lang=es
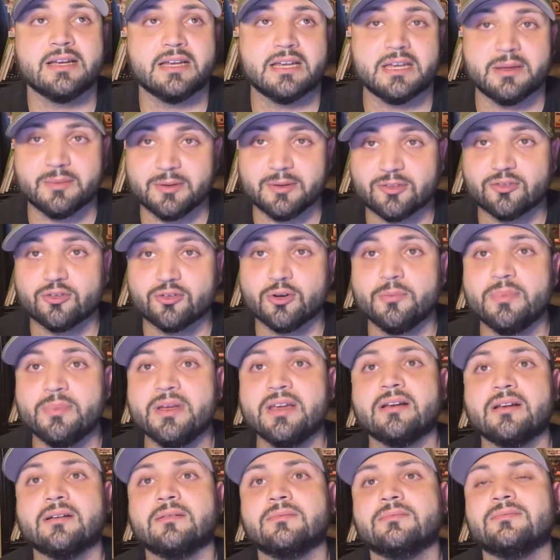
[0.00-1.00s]
y Mr.
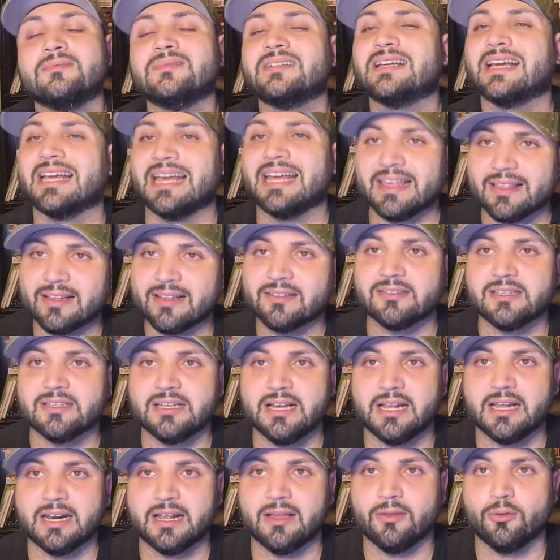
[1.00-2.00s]
Big queda sin
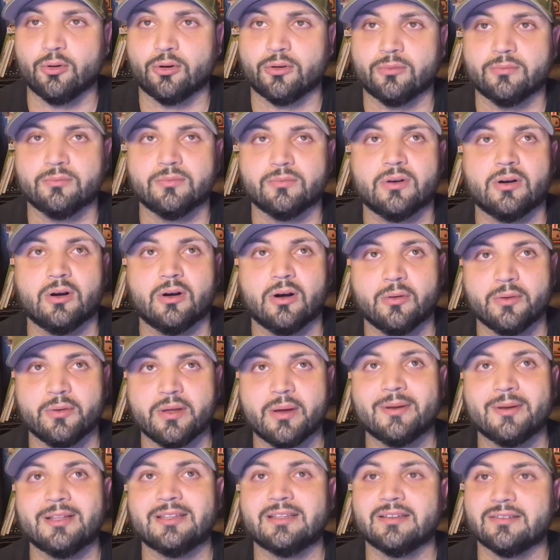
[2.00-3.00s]
ganador.
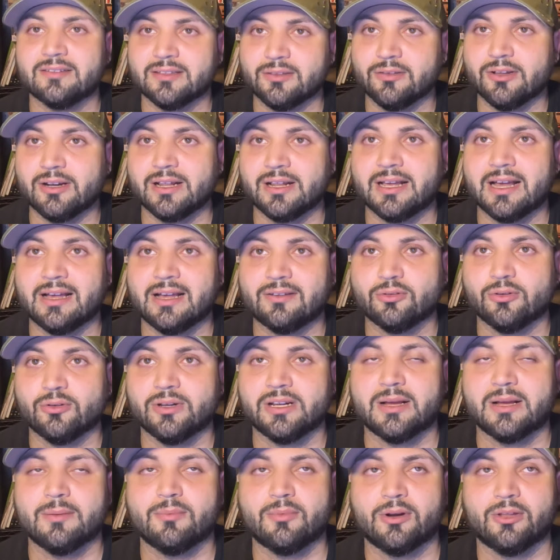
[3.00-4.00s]
Obviamente siendo el caso del
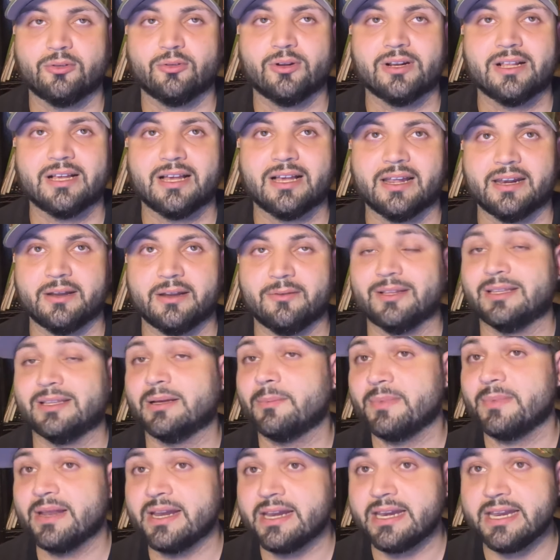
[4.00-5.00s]
Campeonato del Caribe.
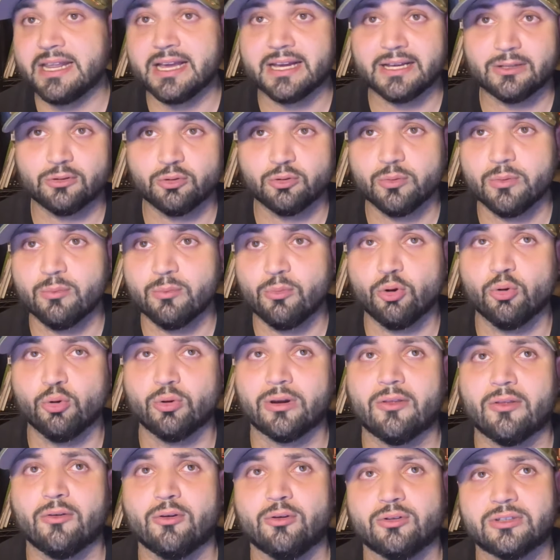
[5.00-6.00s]
También Nian estuvo
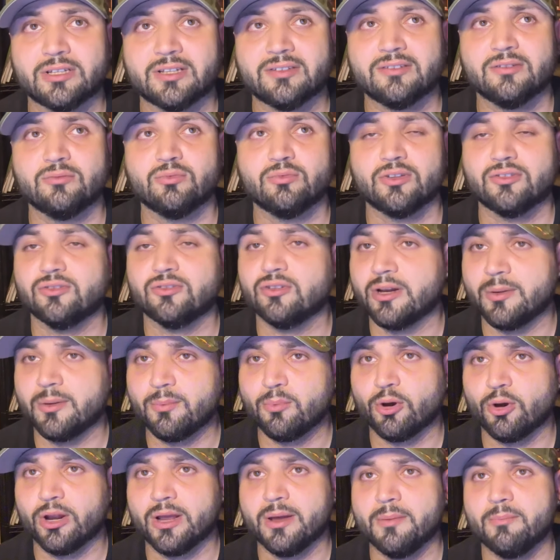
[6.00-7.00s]
involucrado en otras situaciones.
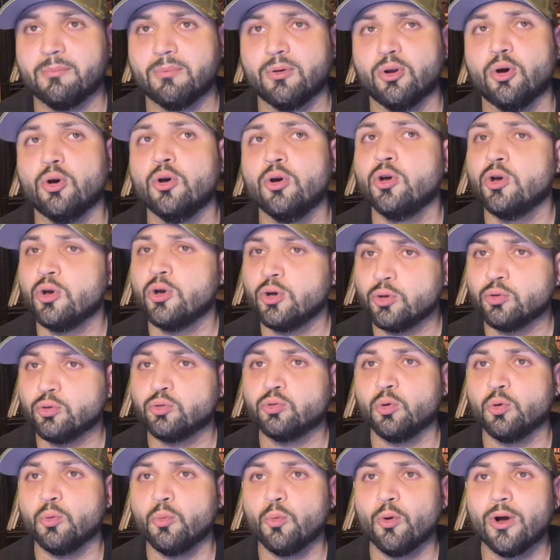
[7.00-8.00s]
Por ejemplo,
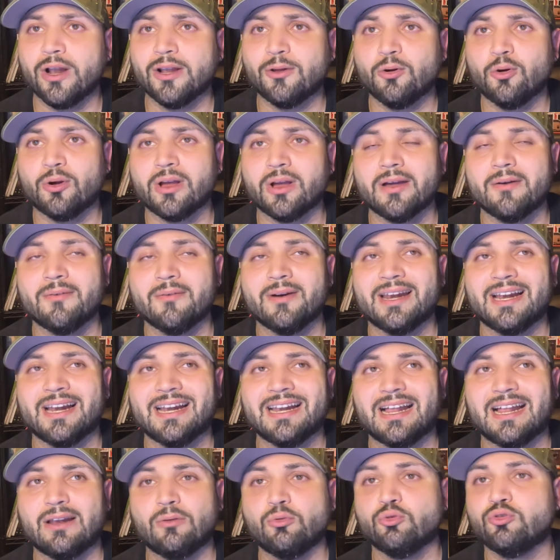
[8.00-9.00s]
tuvo algo que ver
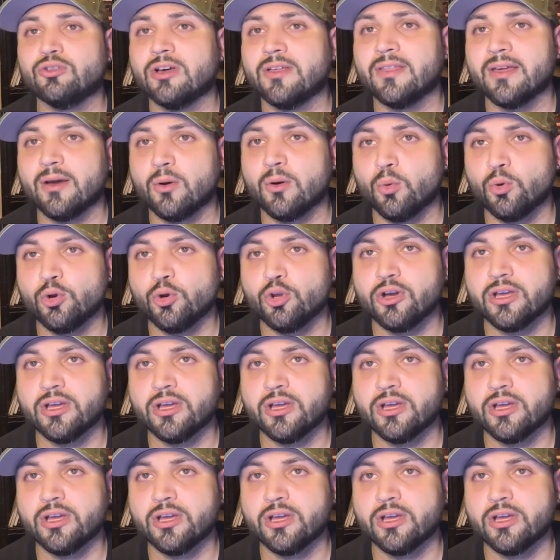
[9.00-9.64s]
en la lucha de Julio